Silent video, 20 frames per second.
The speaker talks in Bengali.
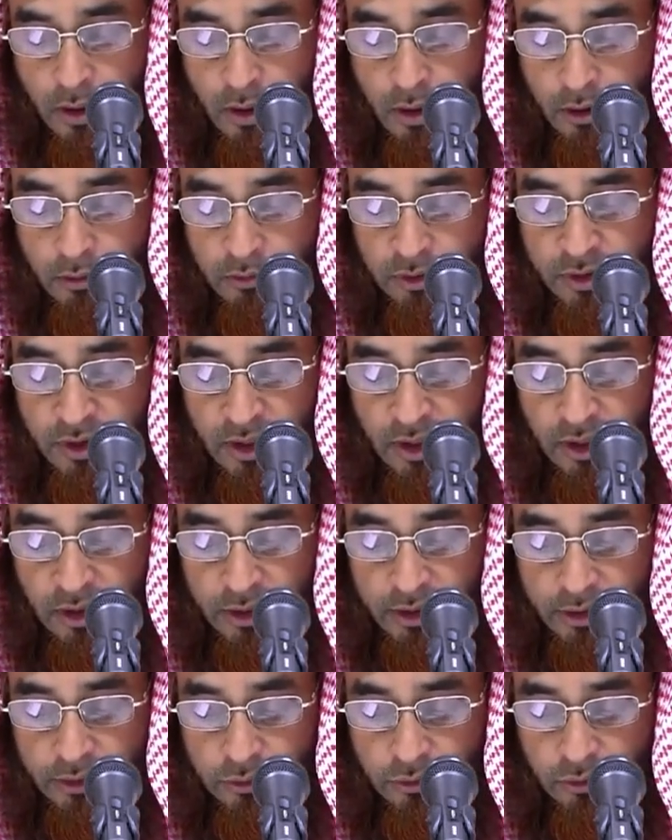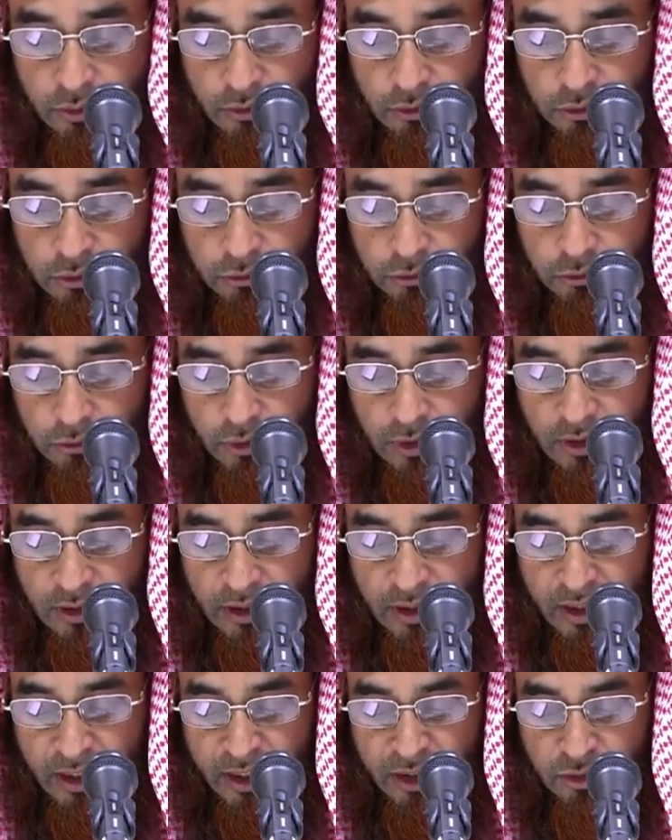বলছে আল্লাহ রসুল ও দো আল্লাহ
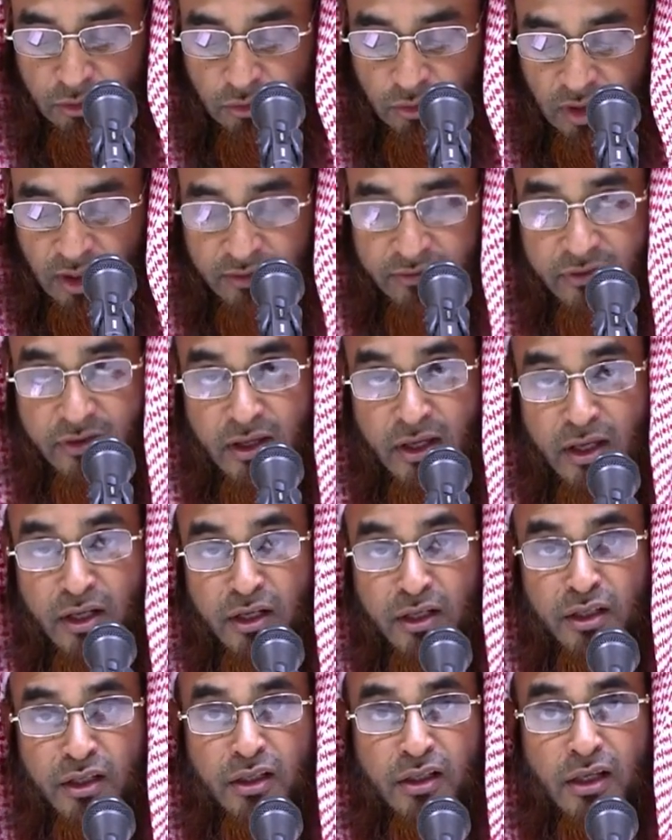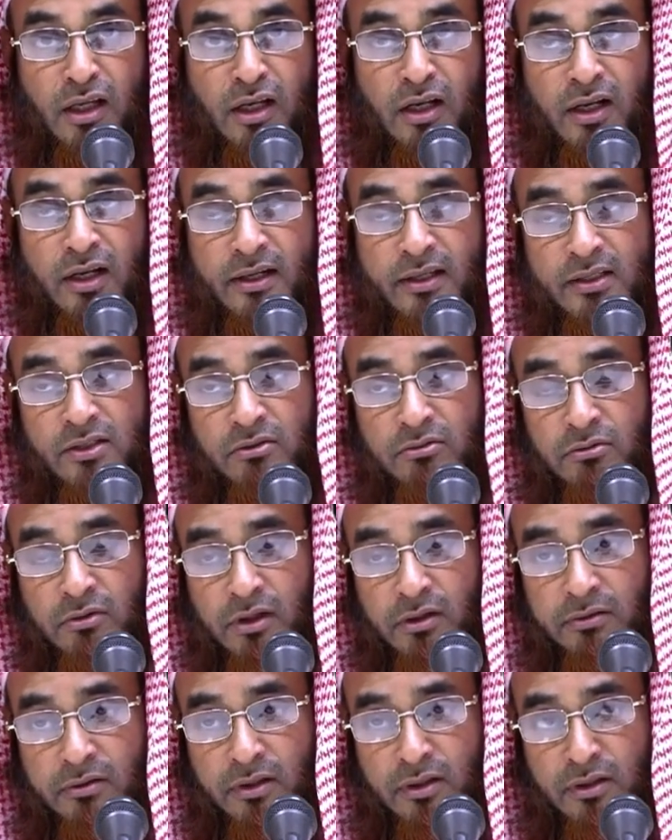আফিয়ানি আল্লাহর কাছে দোয়া
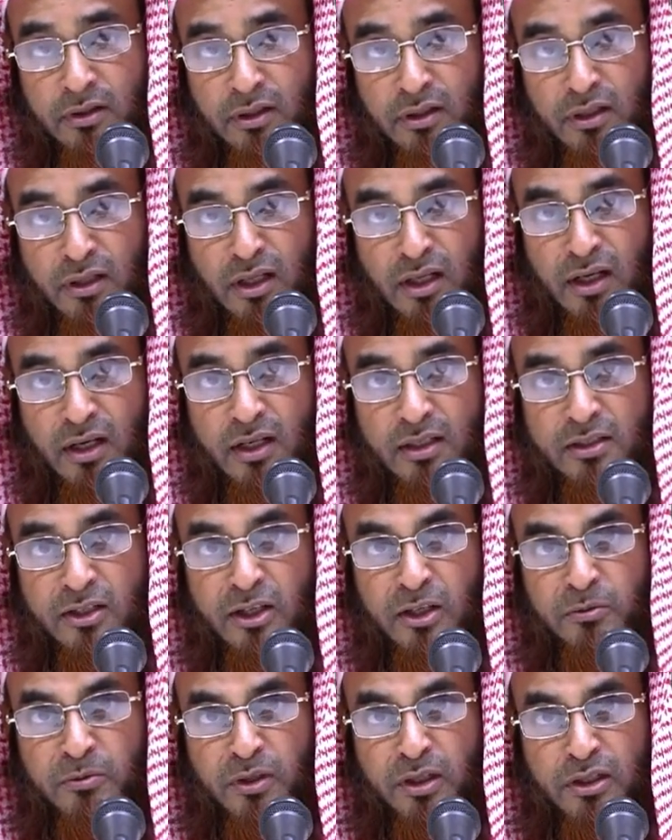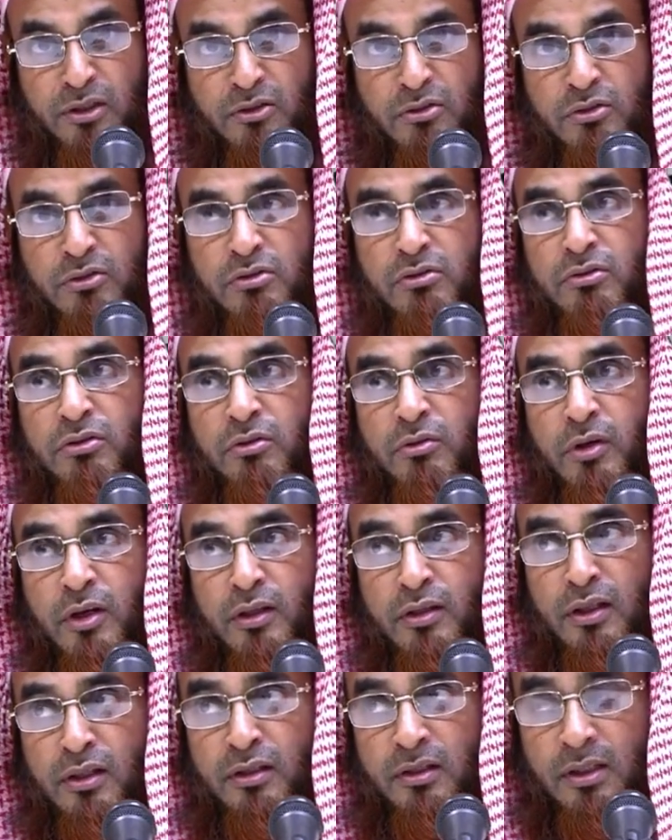করে দেন আল্লাহ যেন আমাকে সুস্থ করে
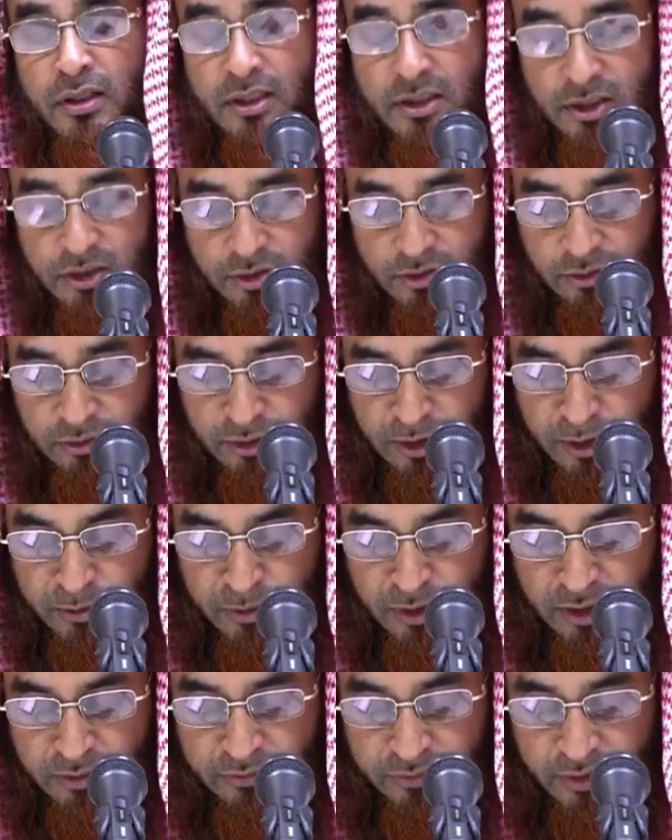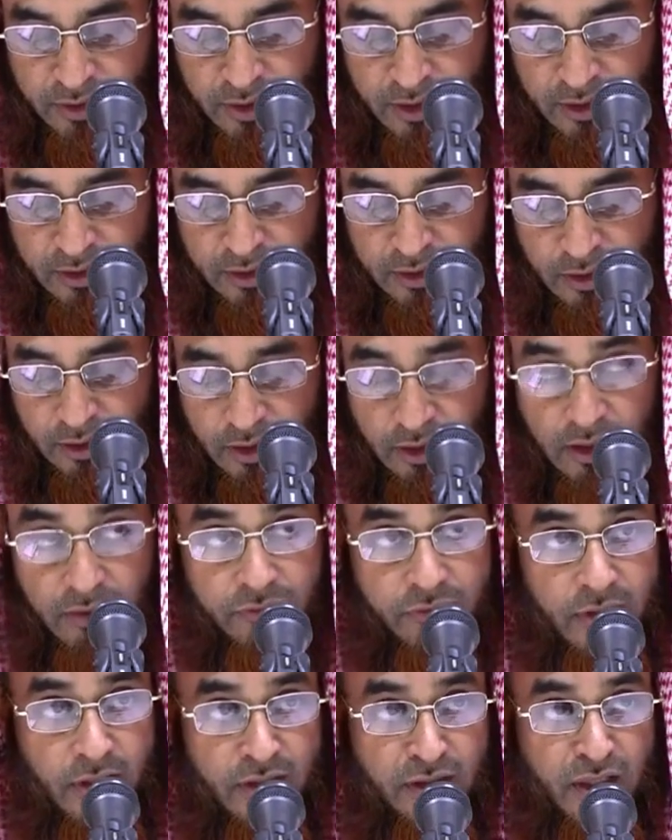দেন দৃষ্টিশক্তি আমাকে ফিরিয়ে দেন
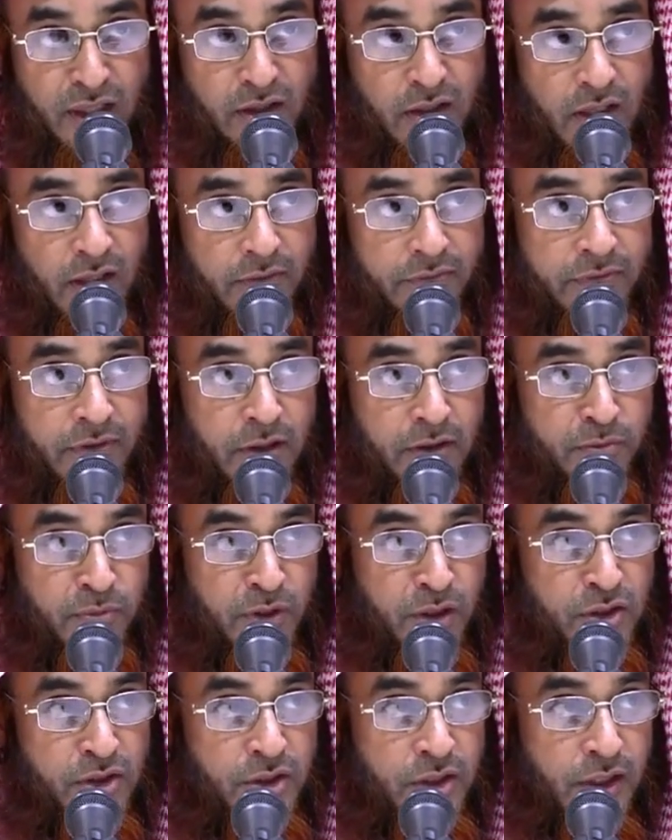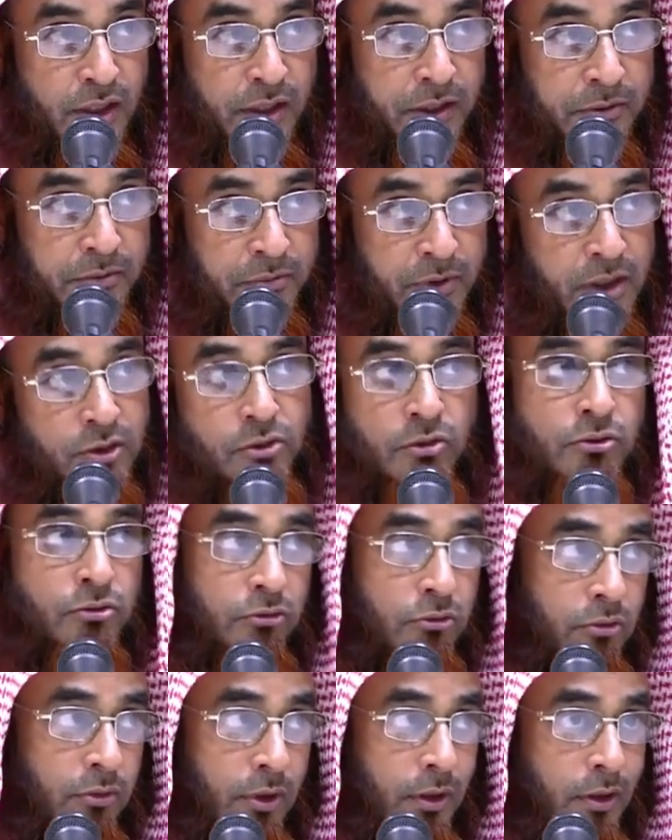আফিয়াত দান আফিয়াত মানে সার্বিক
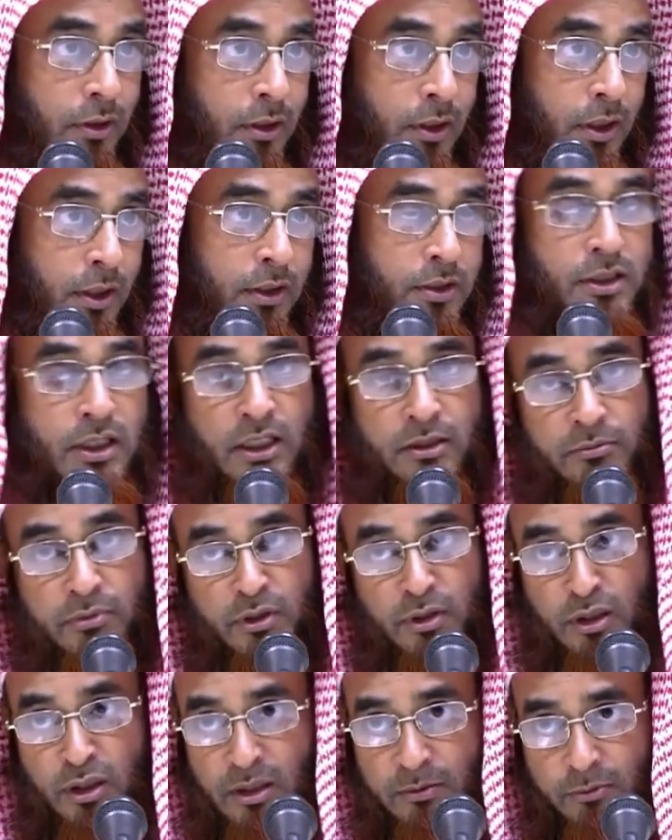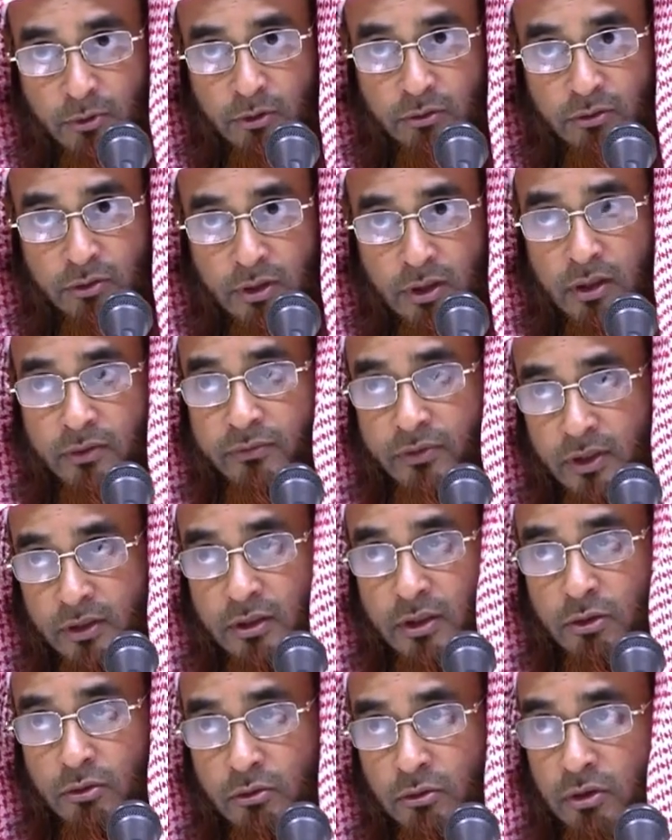সুস্থতা সার্বিক নিরাপত্তা
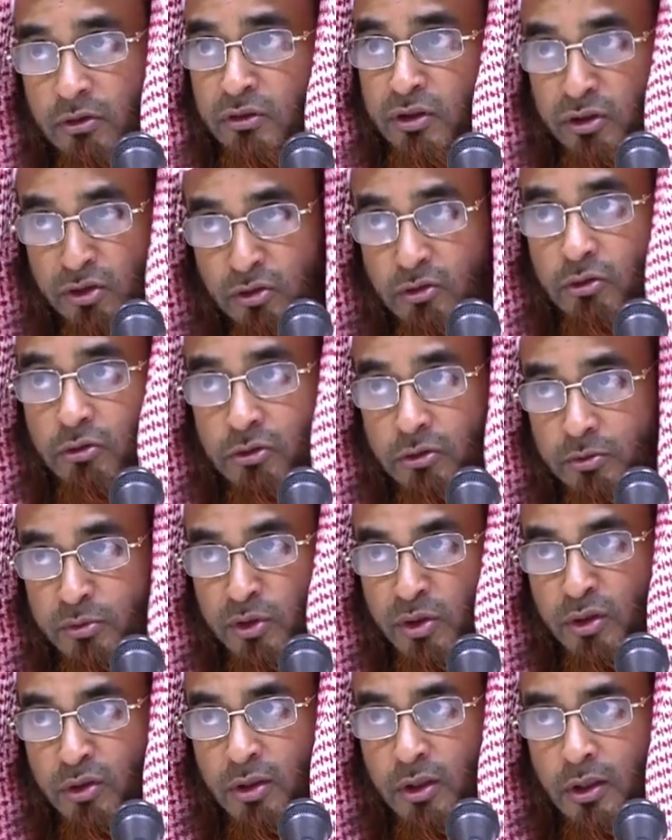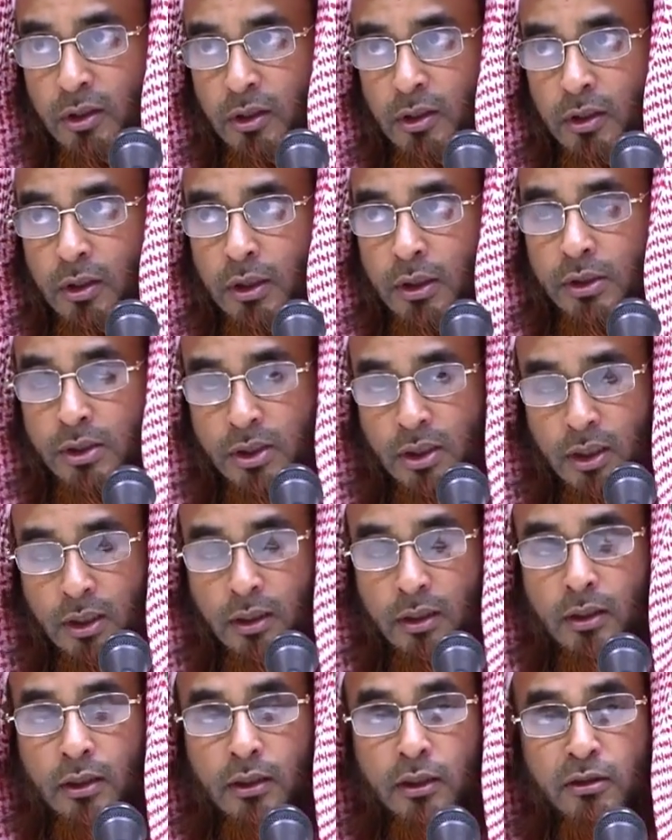আফিয়াতের দোয়া অত্যন্ত গুরুত্বপূর্ণ
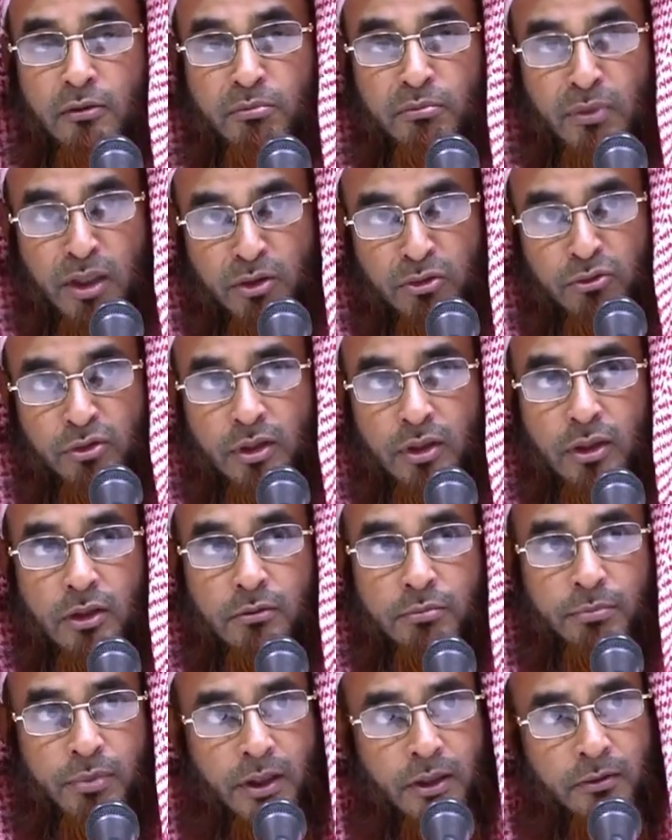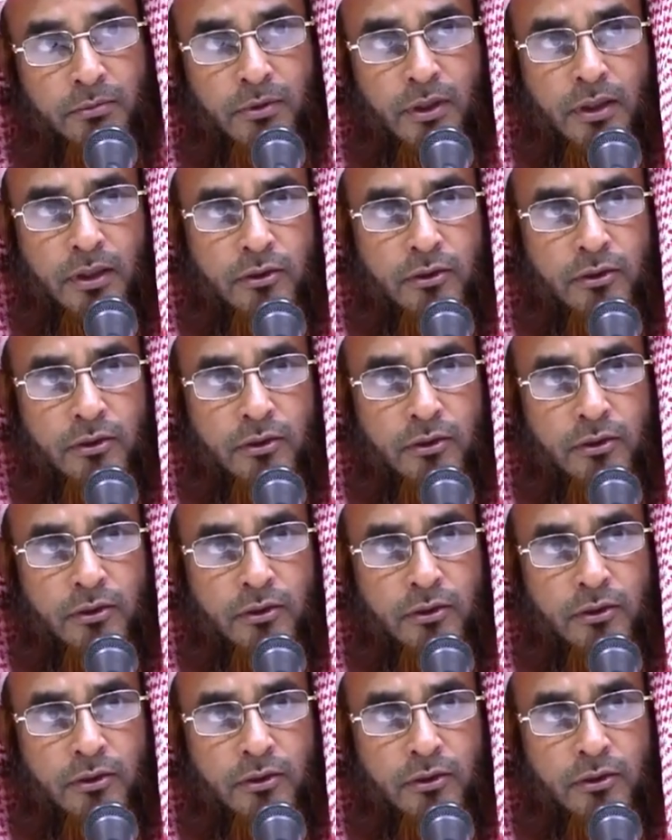শারীরিক মানসিক পারিবারিক